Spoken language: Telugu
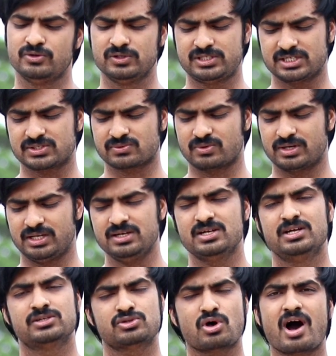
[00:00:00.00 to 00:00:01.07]
యూజ్ చేసుకోండి
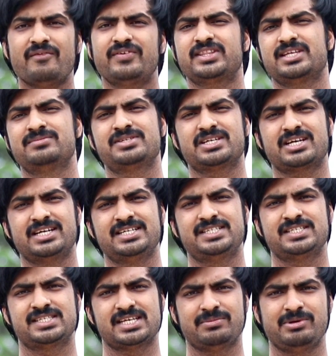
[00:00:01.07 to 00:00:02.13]
సో ఆఫర్ టర్మ్స్ అండ్
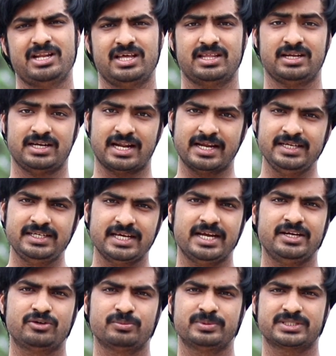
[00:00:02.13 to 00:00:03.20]
కండిషన్స్ ఏమీ లేదని నైంటీ
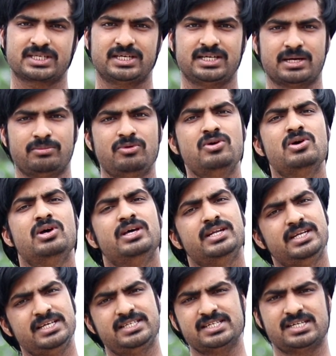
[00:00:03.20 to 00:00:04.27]
ఎయిట్ రూపీస్ కంటే అబ్బో
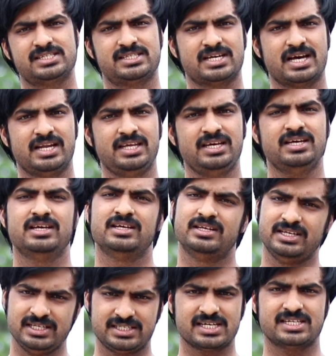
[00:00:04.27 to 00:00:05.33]
రీఛార్జ్ కానీ
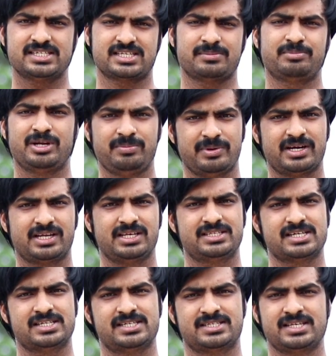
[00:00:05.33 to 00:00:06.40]
రీఛార్జెస్ ప్రీపెయిడ్
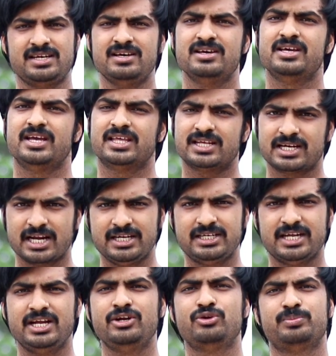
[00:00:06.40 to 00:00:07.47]
రీఛార్జెస్ ఏదైనా
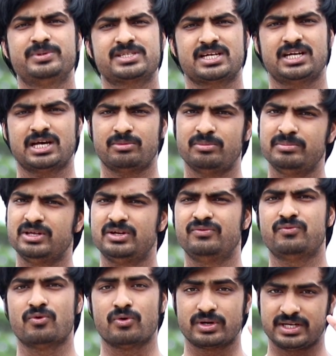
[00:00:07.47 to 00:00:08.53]
నైంటీ ఎయిట్ రూపీస్ కంటే అబ్బో మీరు
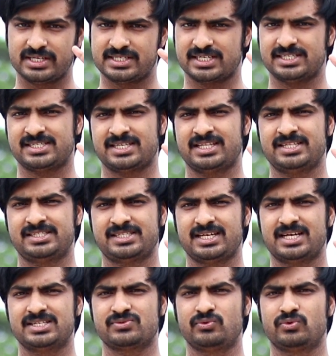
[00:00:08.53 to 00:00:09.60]
ఫోర్ రీఛార్జెస్ అయితే
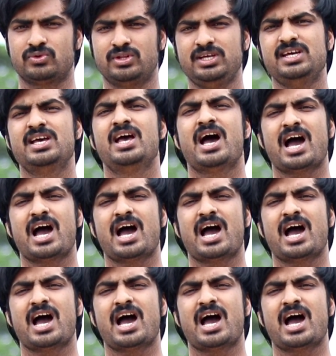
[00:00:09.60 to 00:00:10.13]
చేయాల్సి ఉంటుంది